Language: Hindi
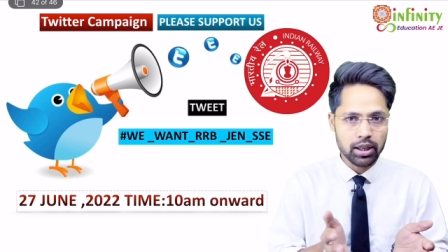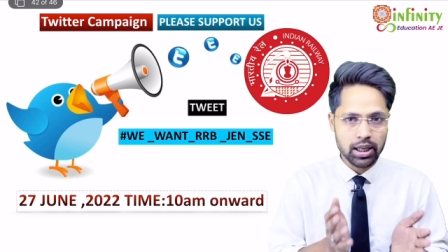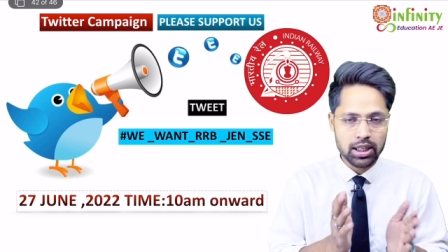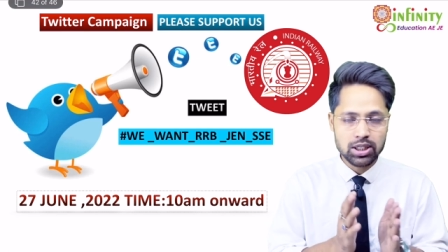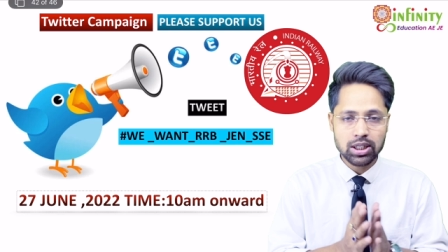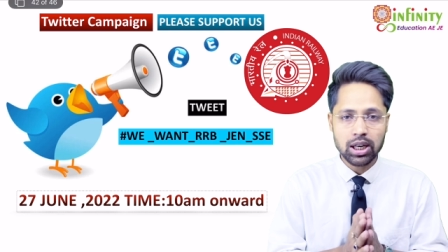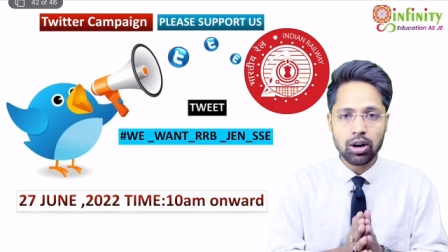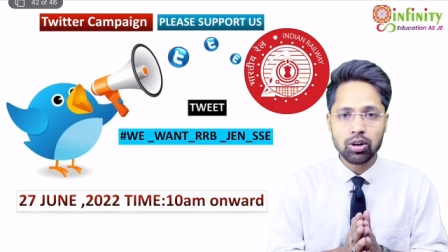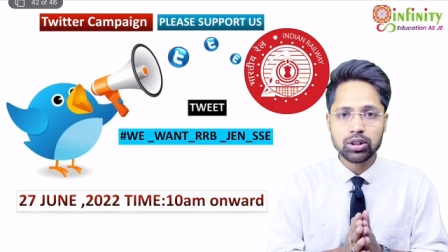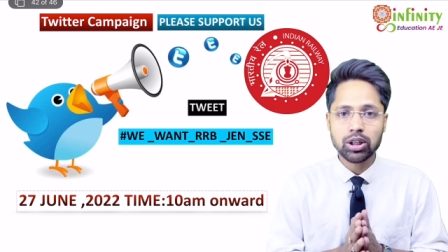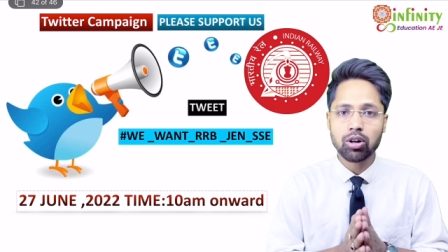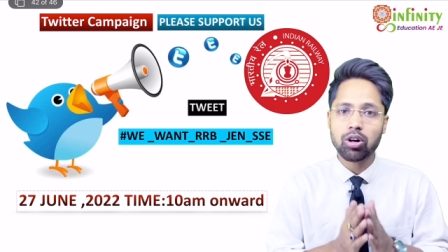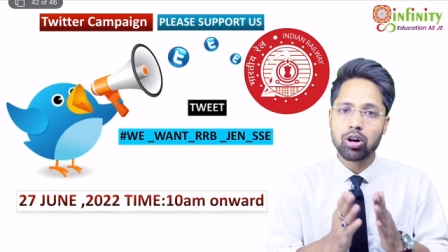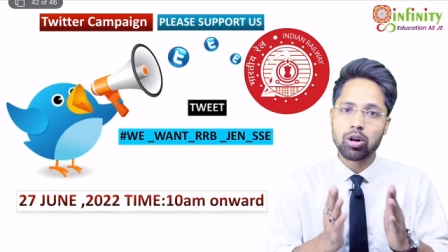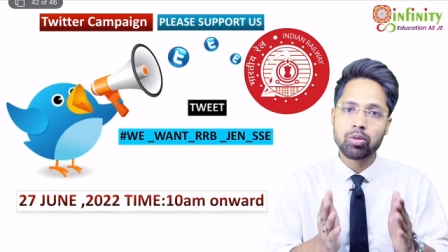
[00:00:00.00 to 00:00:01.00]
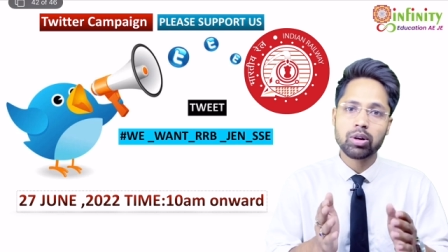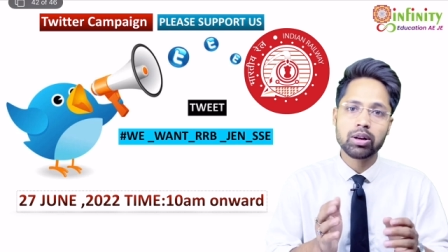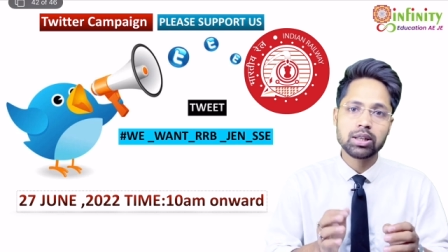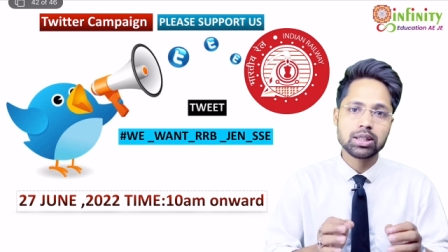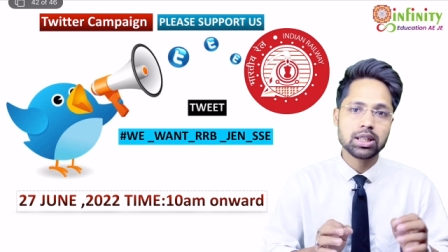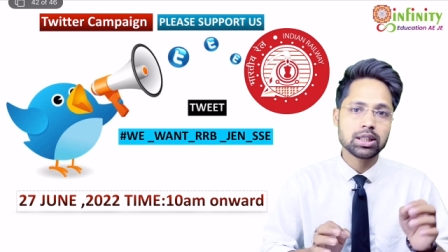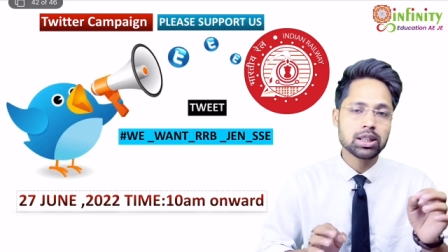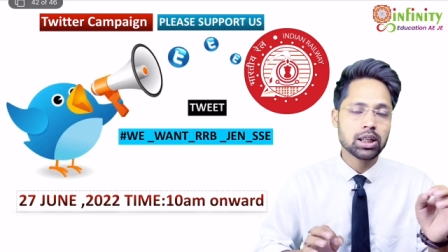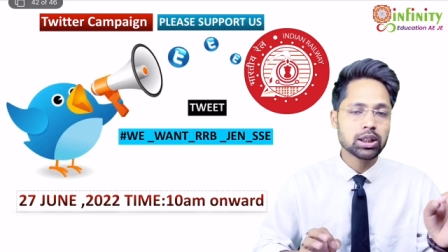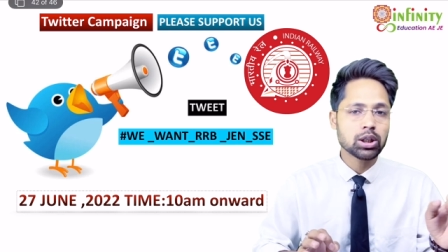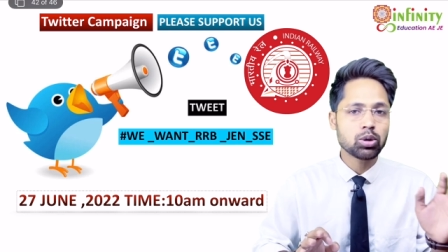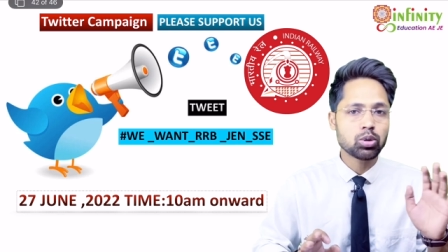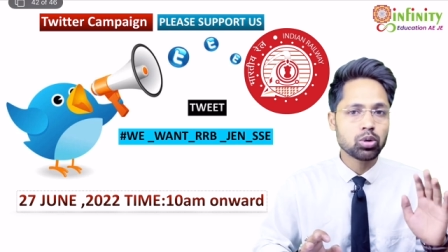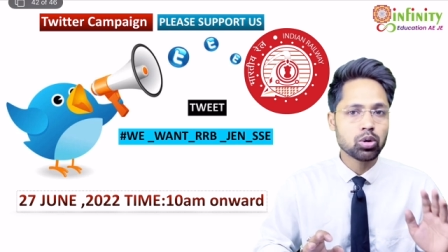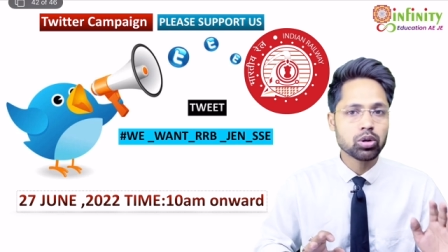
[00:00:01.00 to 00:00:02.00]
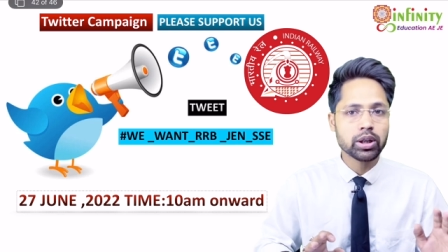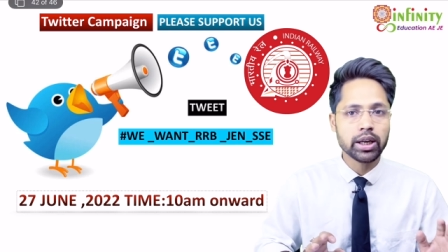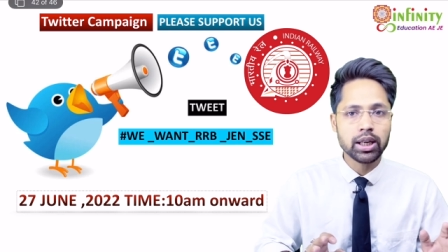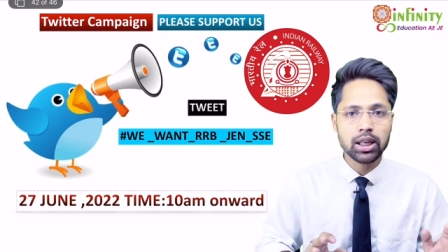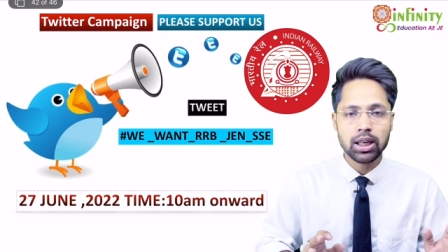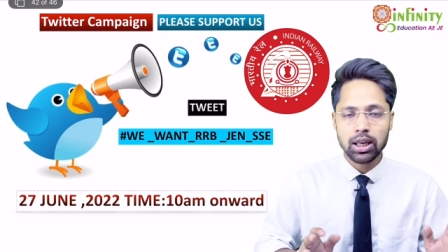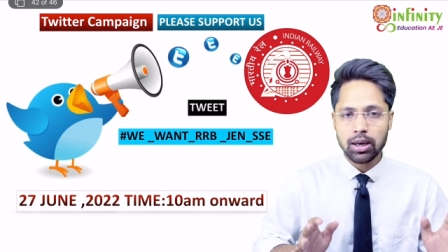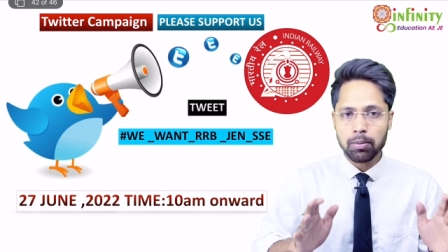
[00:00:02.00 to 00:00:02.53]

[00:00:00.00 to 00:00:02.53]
एज ना हो जाए और ओवर एज के चलते उन लोग कहीं